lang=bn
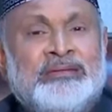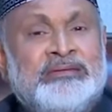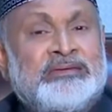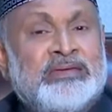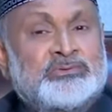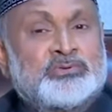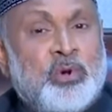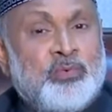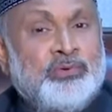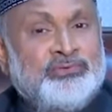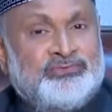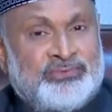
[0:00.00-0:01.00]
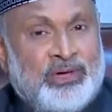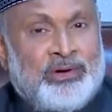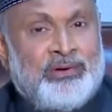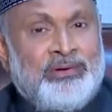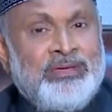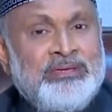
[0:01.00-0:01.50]
যেটা সবুজ
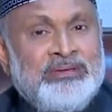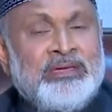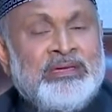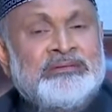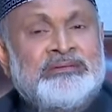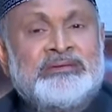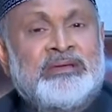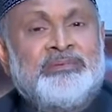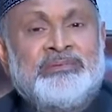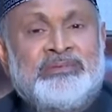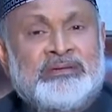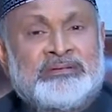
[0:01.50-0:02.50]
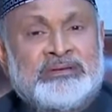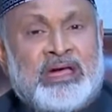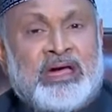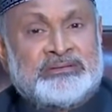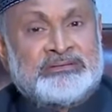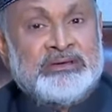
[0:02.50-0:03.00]
দেওয়া হয় সেটার ভিতরে সেটা
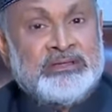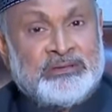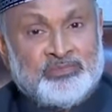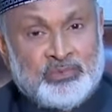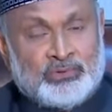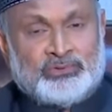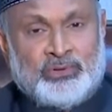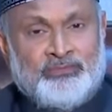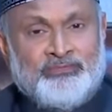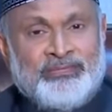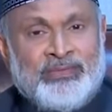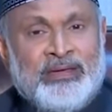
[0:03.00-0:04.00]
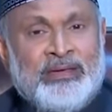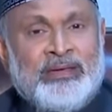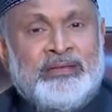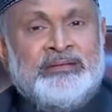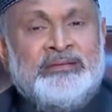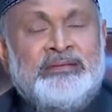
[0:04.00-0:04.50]
আর্সেনিক মুক্ত
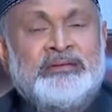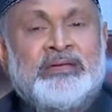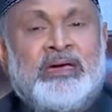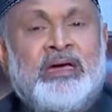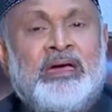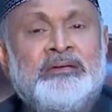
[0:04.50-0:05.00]
যেটা